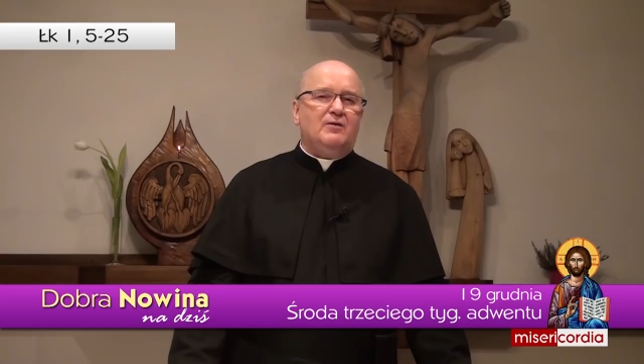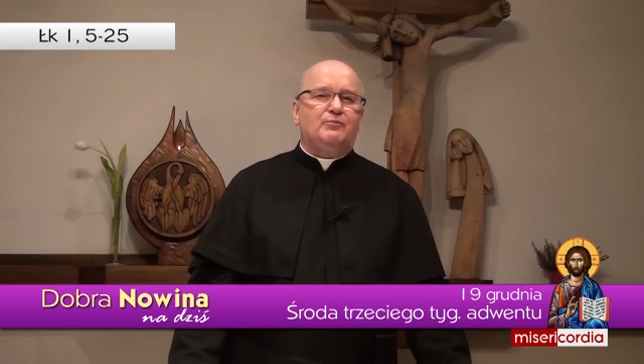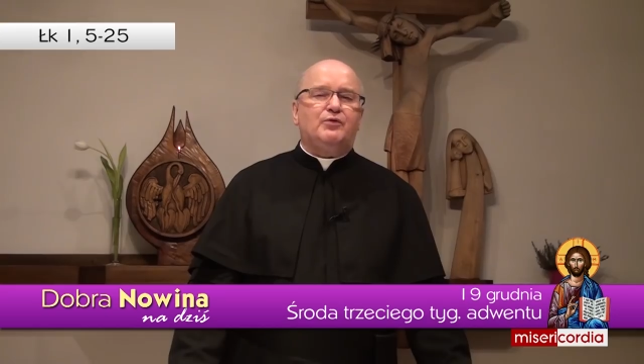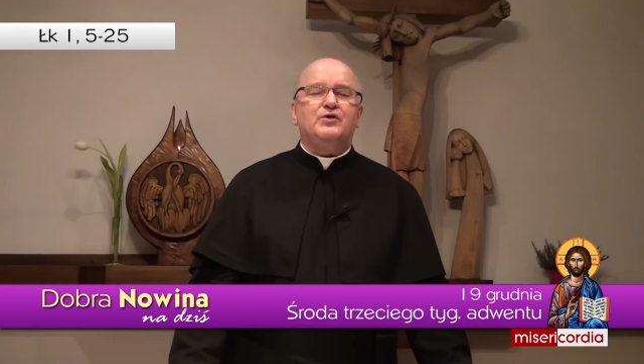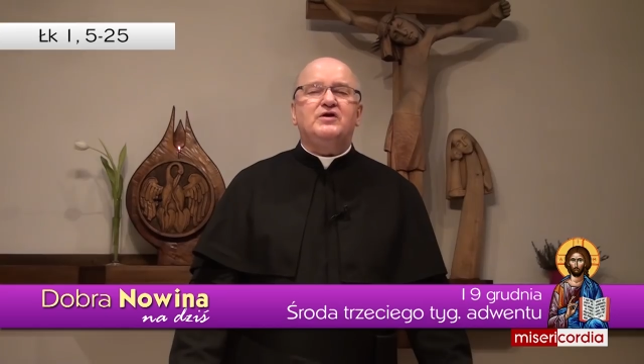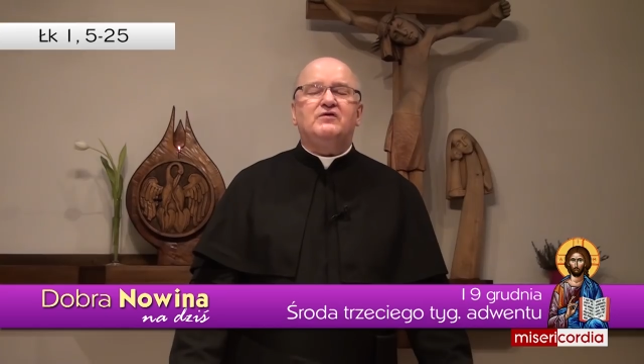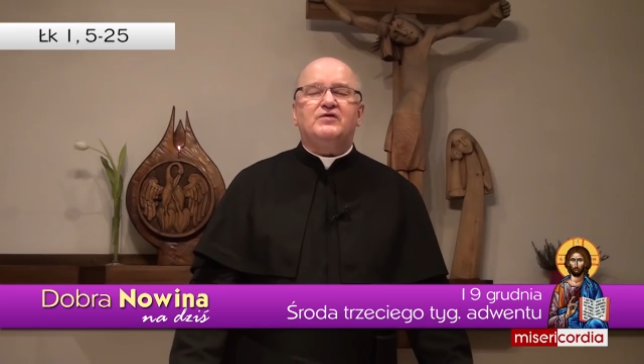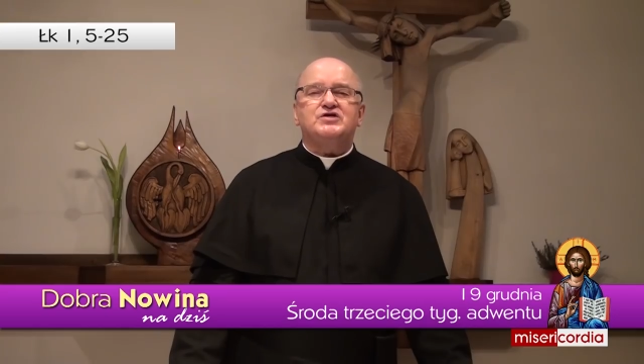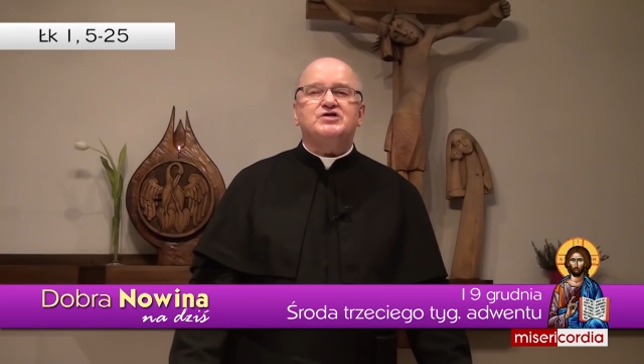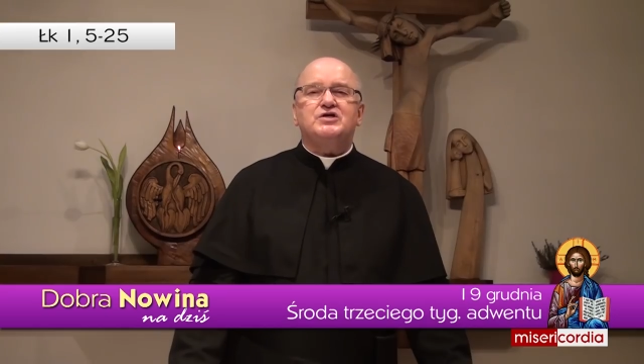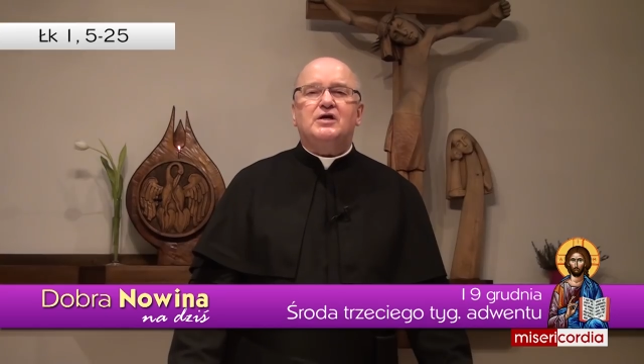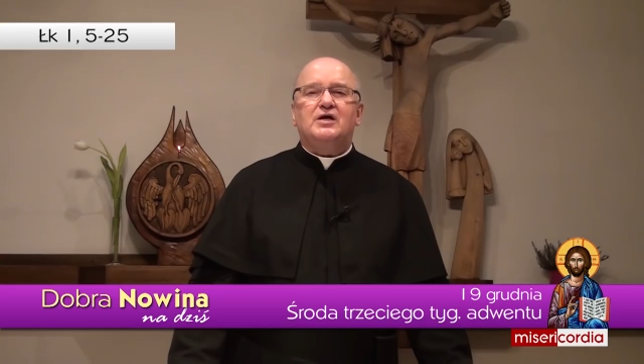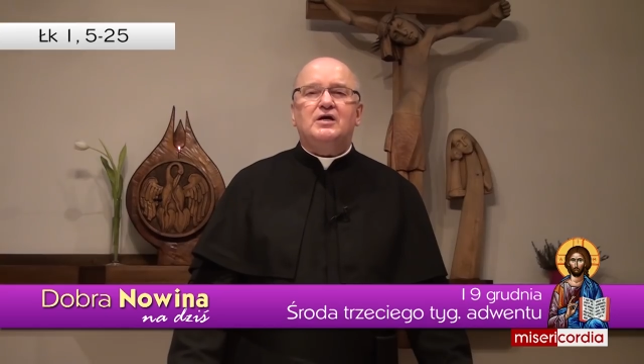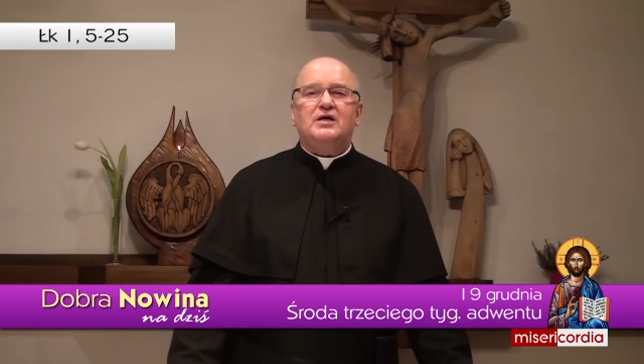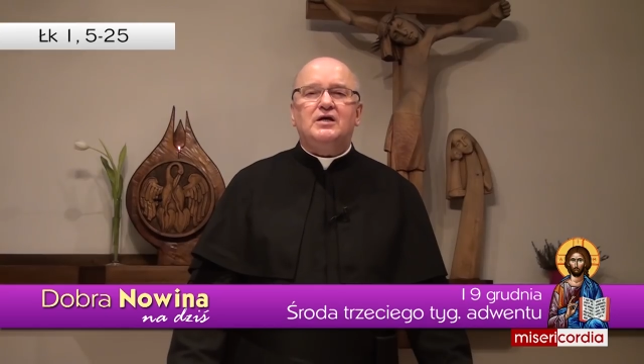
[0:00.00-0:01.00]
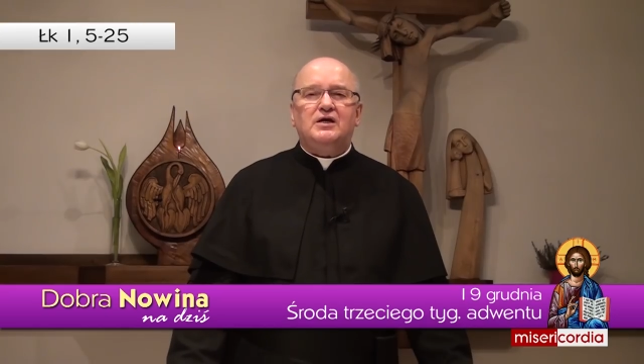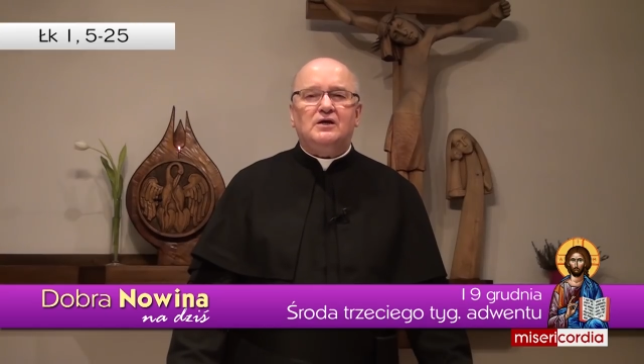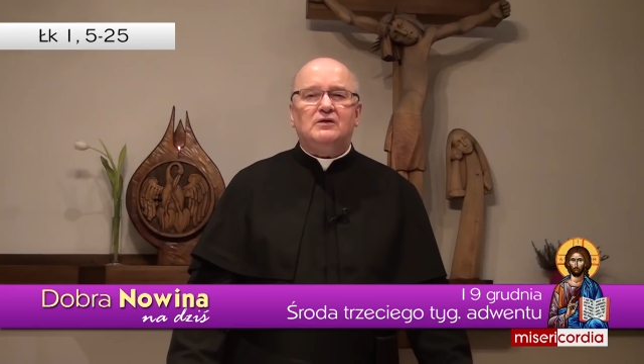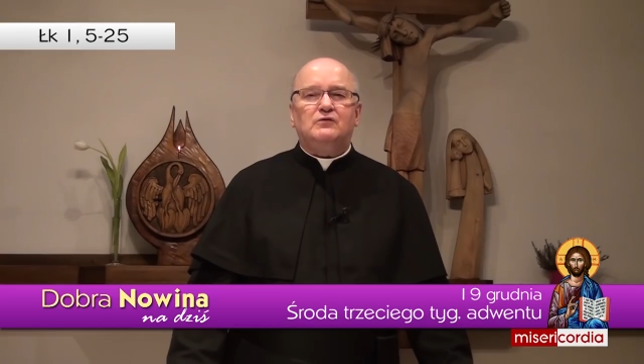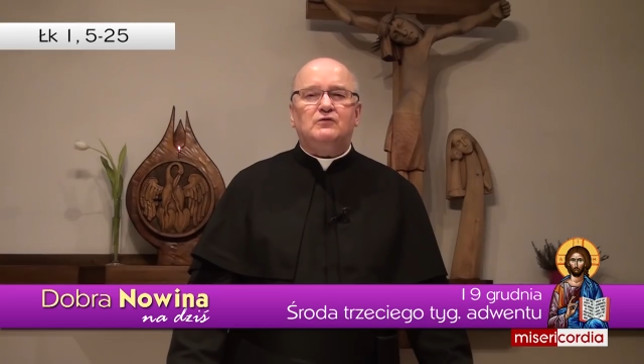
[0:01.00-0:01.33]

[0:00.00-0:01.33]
ponieważ nie